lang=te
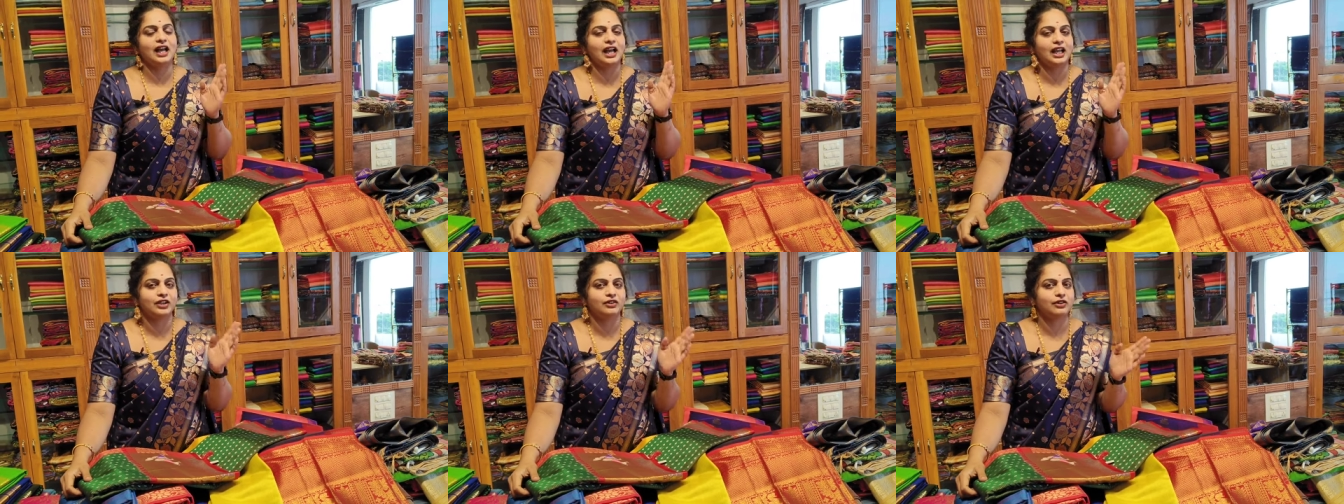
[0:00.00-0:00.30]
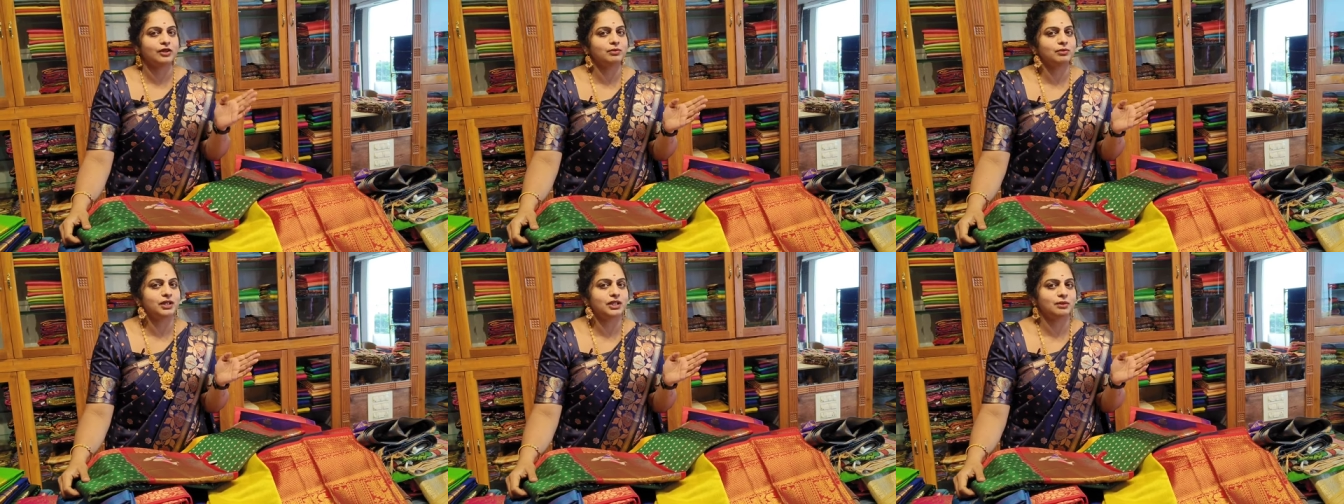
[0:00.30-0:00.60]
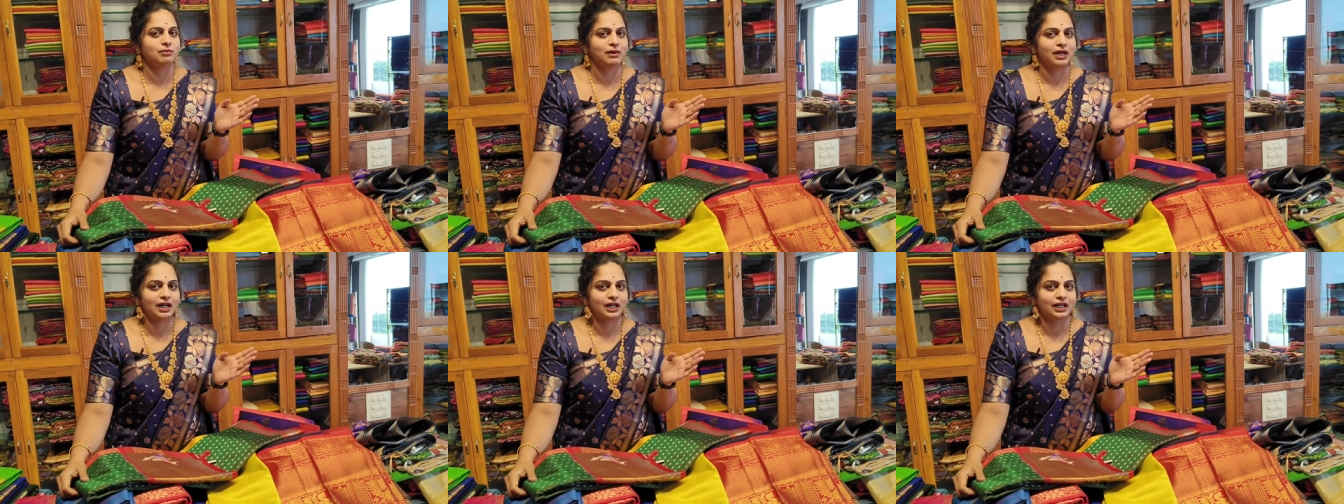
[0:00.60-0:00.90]
హైవే
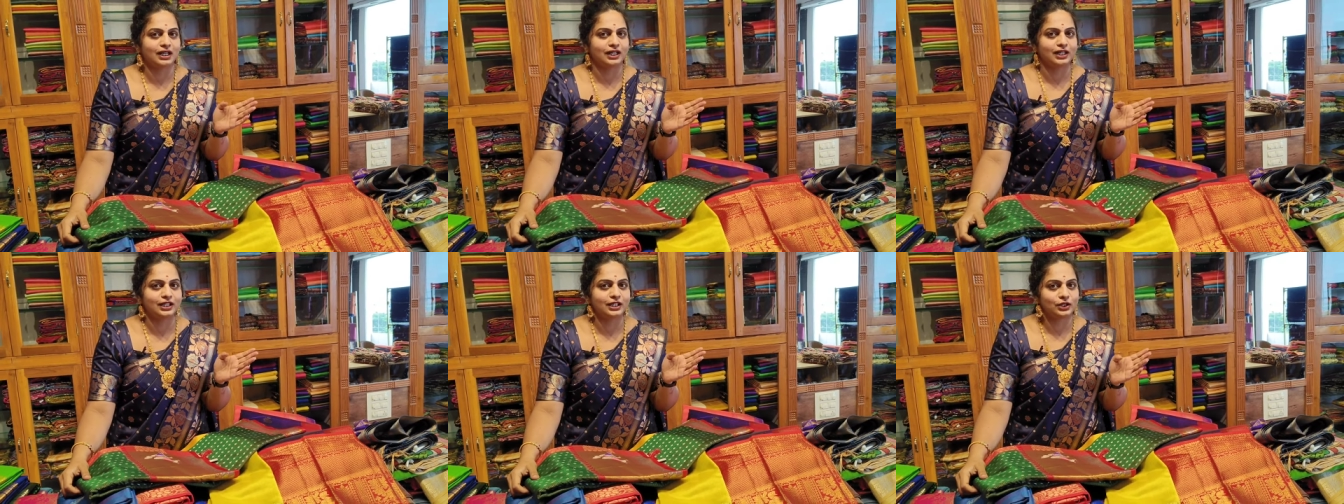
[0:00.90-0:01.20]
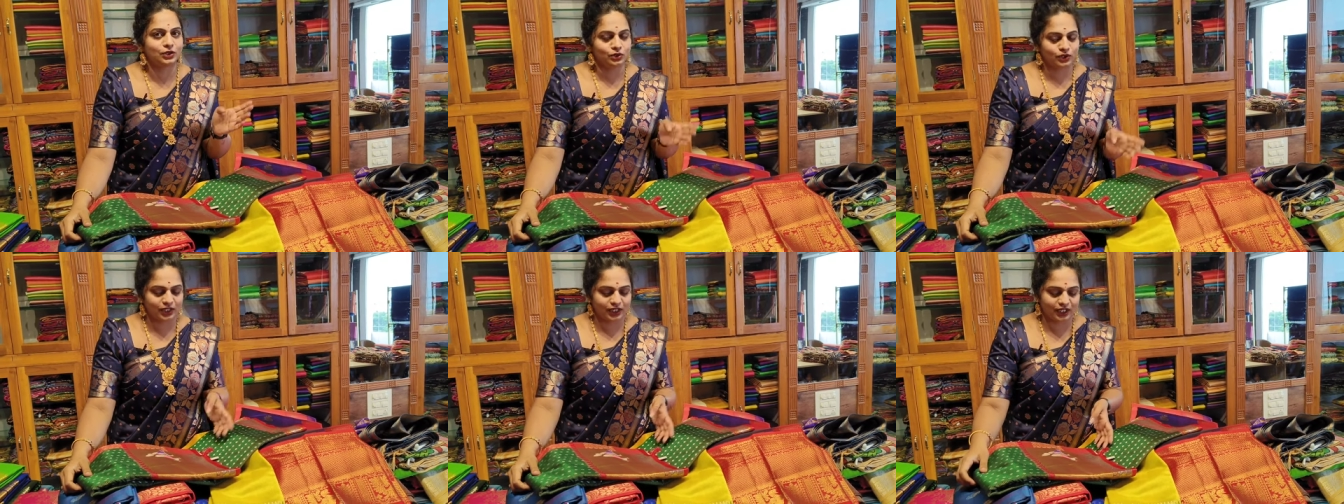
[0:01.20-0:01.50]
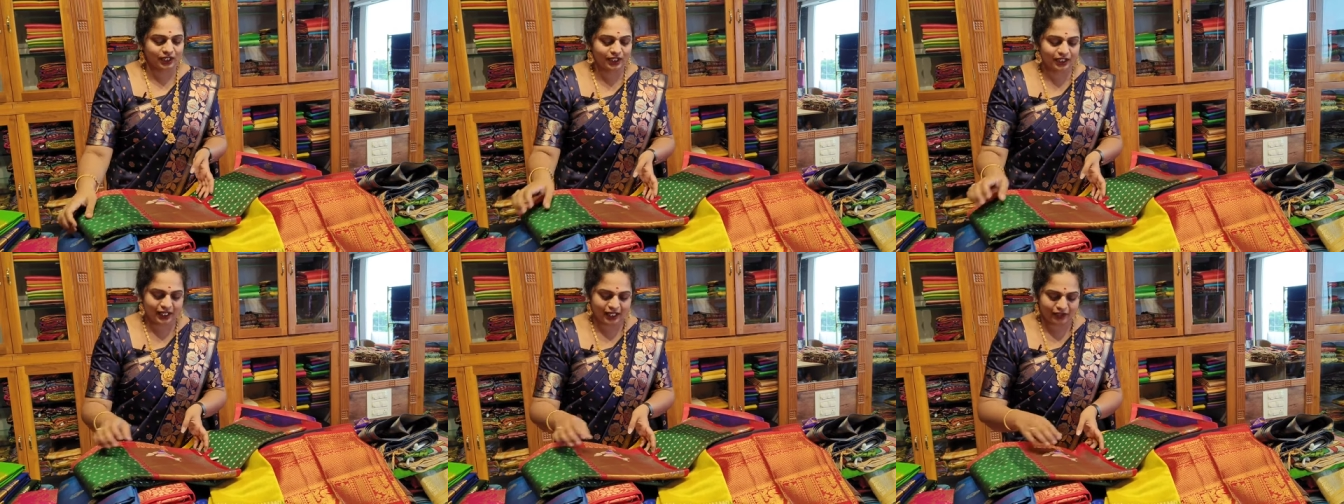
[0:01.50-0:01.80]
మీద మంగళగిరి టు
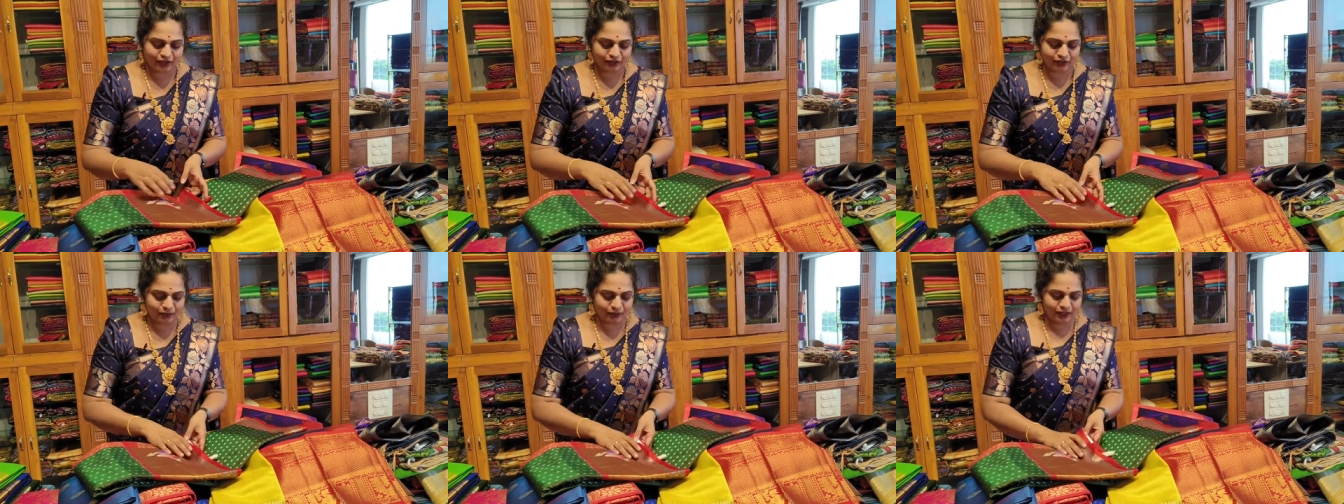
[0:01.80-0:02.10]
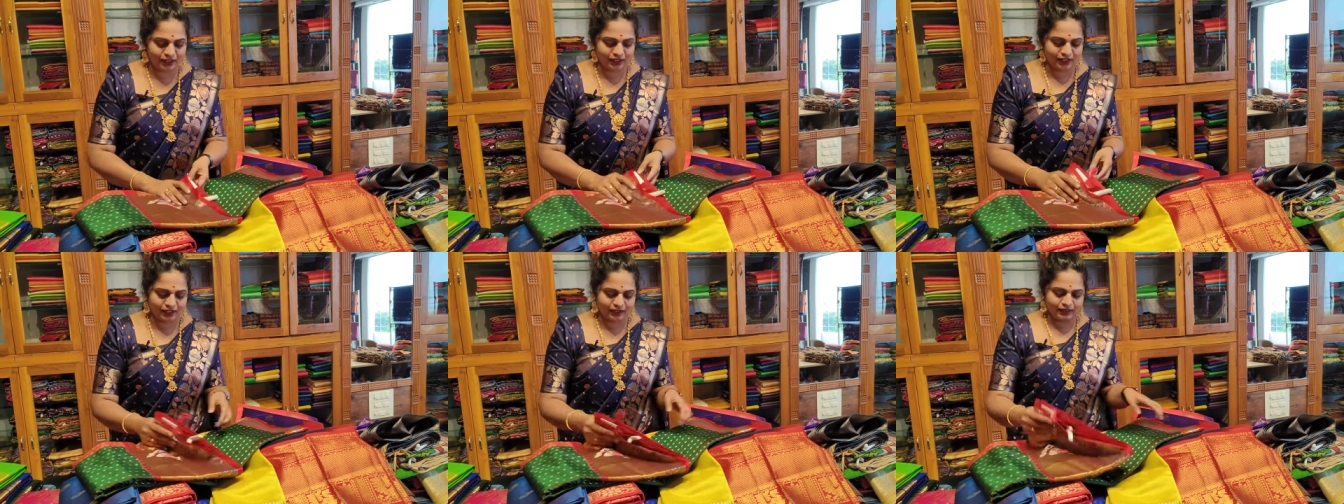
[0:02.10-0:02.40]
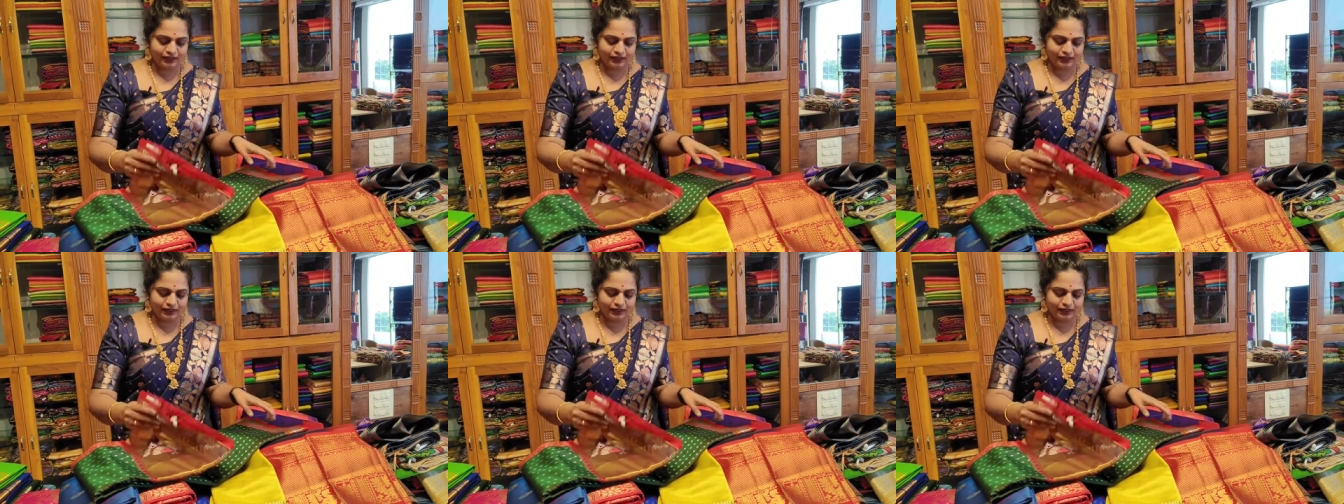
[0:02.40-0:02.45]
తెనాలి హైవే మీద